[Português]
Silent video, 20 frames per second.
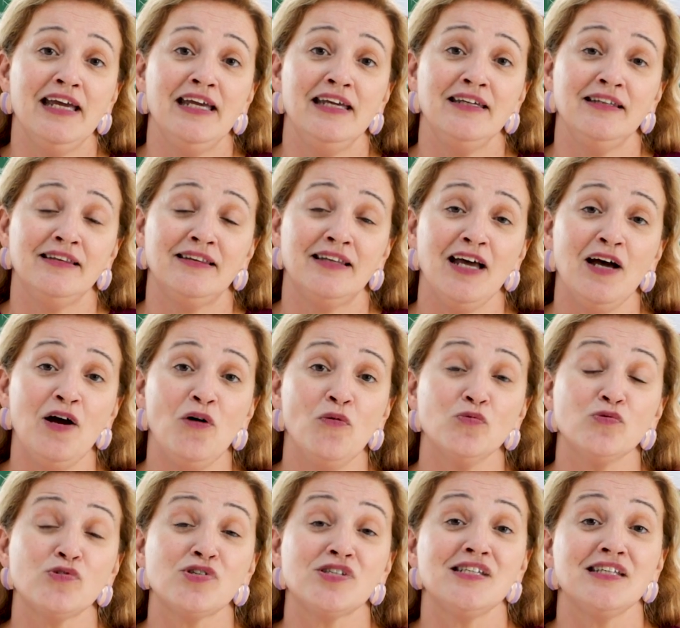
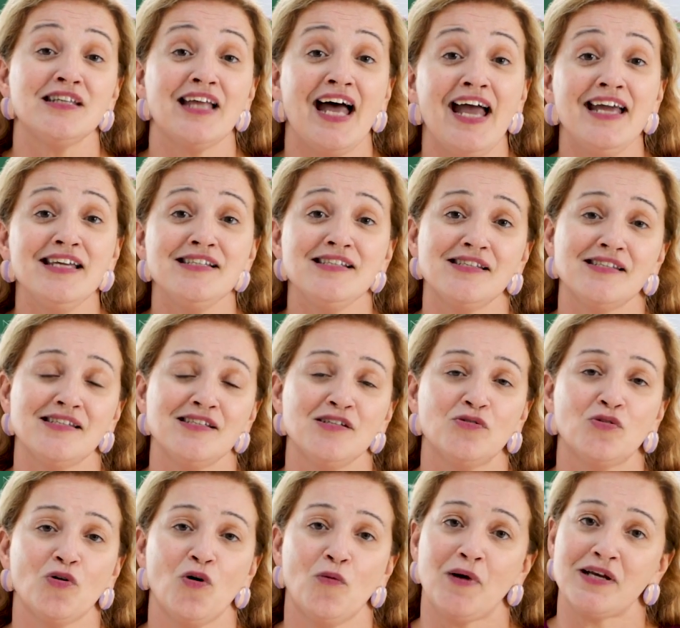então os sinais e
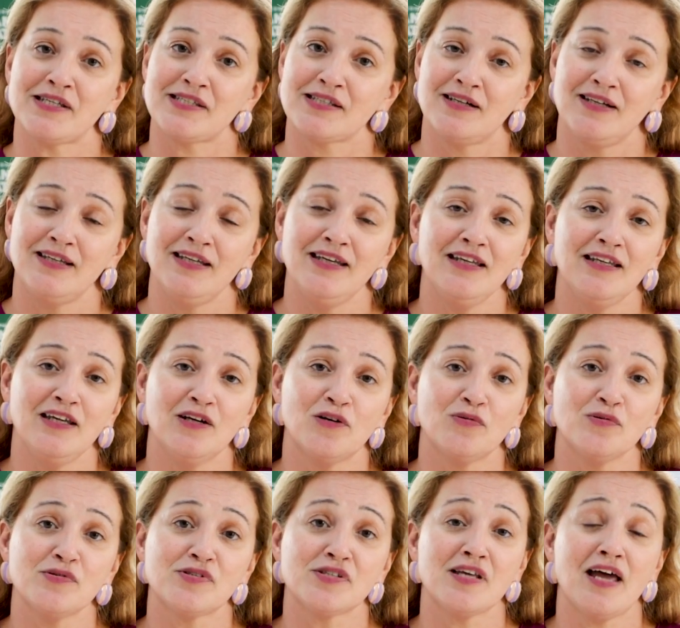sintomas
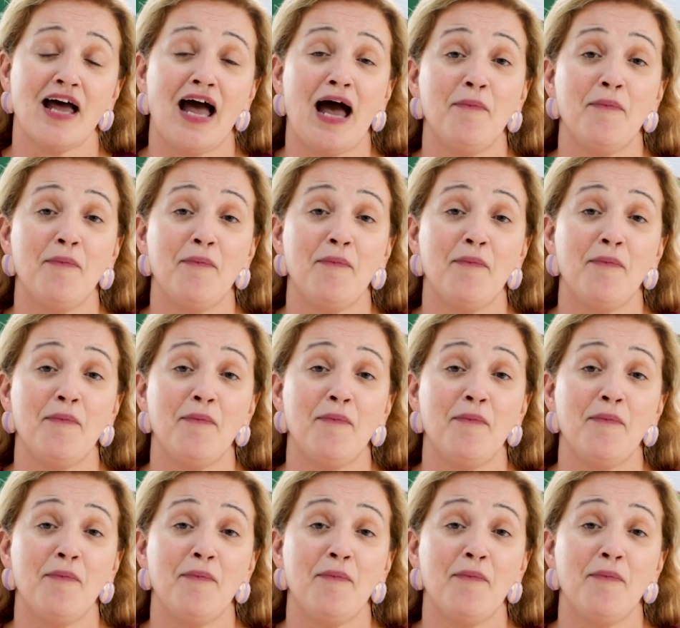clínicos